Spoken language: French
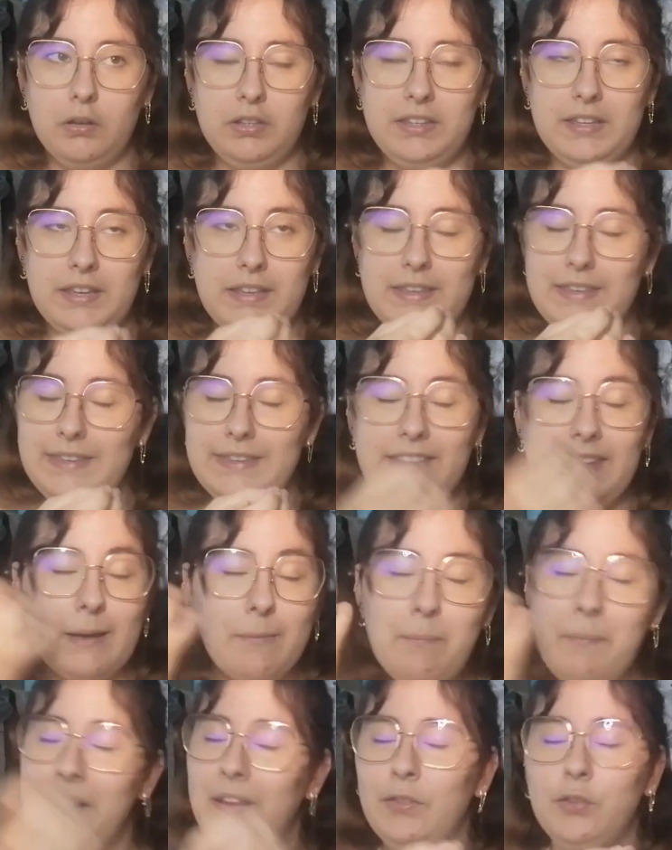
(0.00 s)
Il y a, y
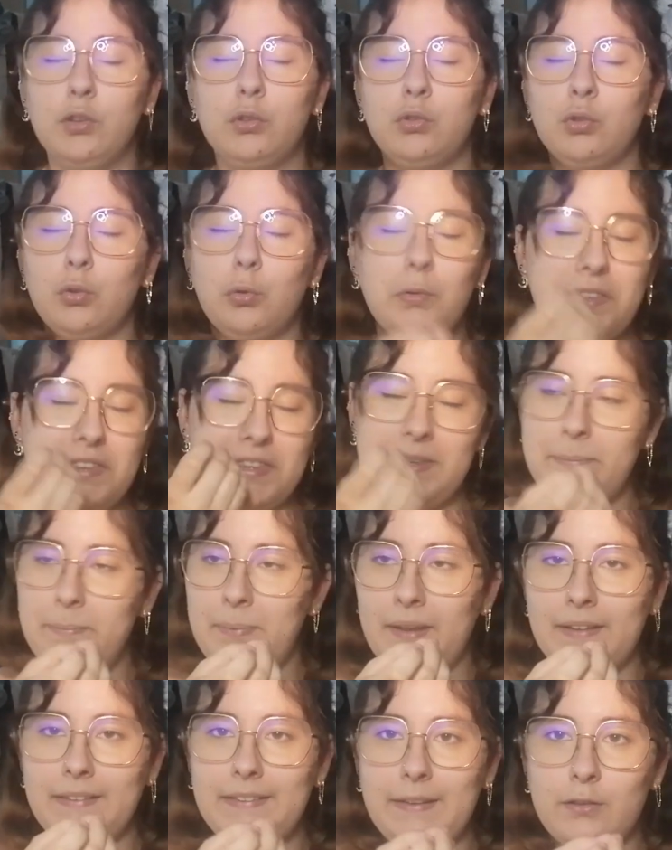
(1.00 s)
a, plein d'autres trucs
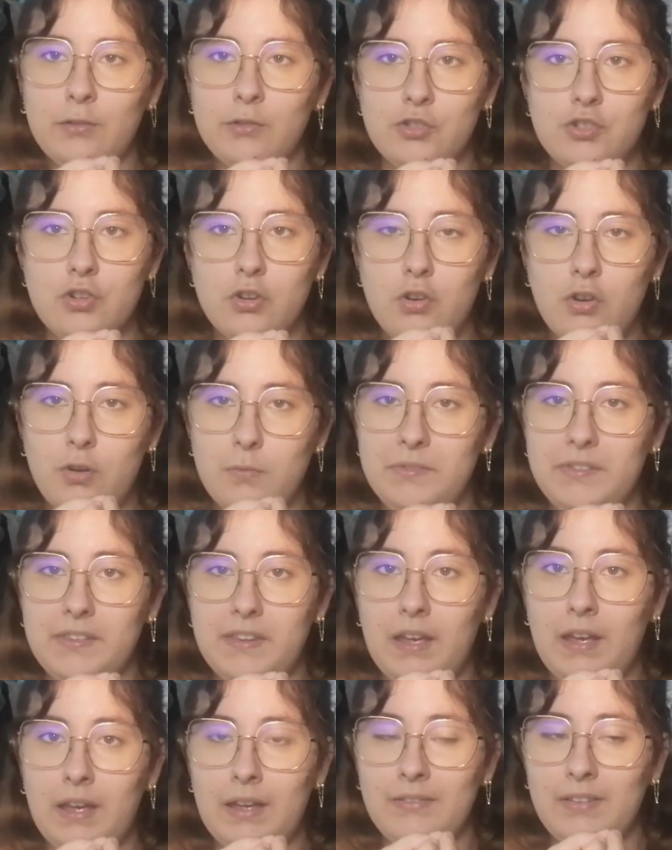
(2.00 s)
hyper dérangeants comme
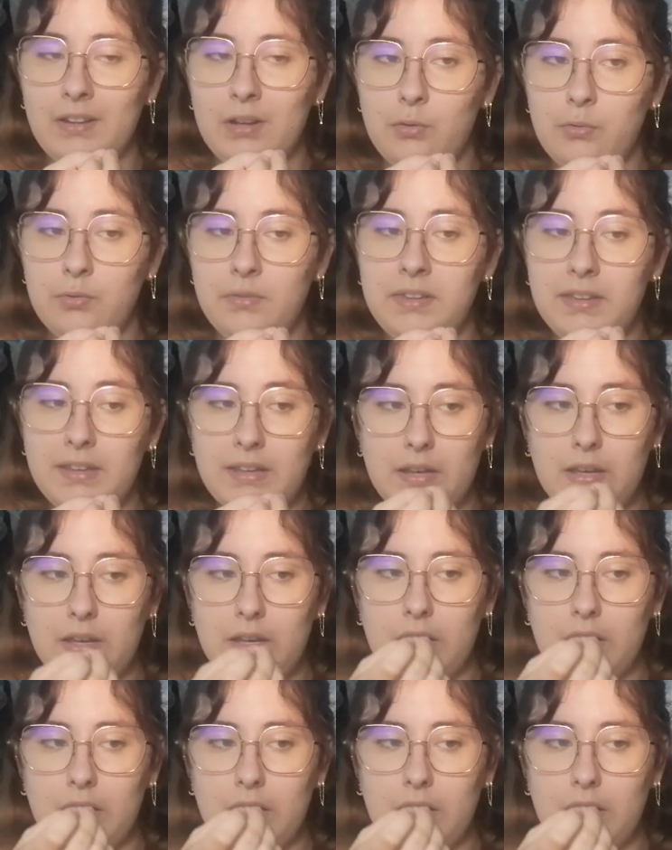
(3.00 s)
ça avec lui.